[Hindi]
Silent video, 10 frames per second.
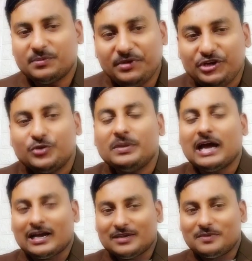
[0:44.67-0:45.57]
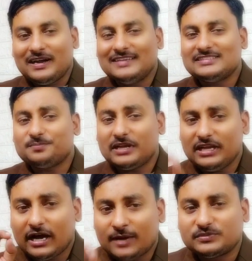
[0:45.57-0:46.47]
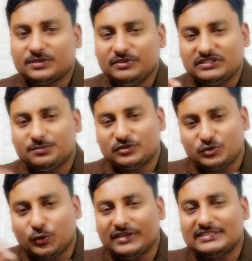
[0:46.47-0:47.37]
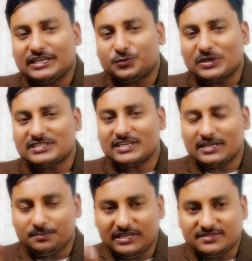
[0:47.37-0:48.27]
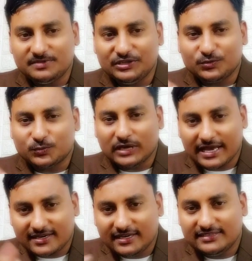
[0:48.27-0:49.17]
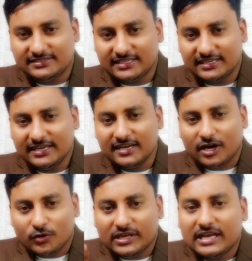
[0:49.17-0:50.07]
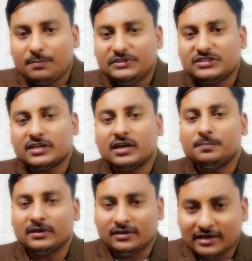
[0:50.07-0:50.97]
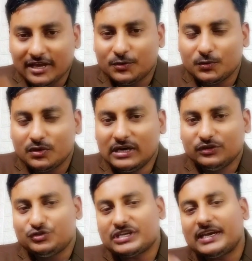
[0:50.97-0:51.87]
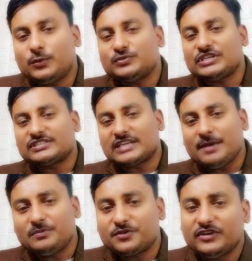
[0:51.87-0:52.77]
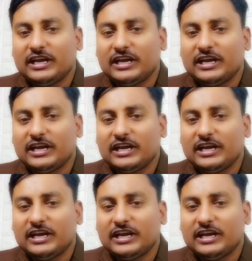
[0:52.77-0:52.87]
बट वीडियो में आगे बढ़ने से पहले आप सभी से बस छोटी सी रिक्वेस्ट है कि प्लीज़ वीडियो को लाइक कर लीजिए और यदि आप इस चैनल पर नए हो तो चैनल को सब्सक्राइब कर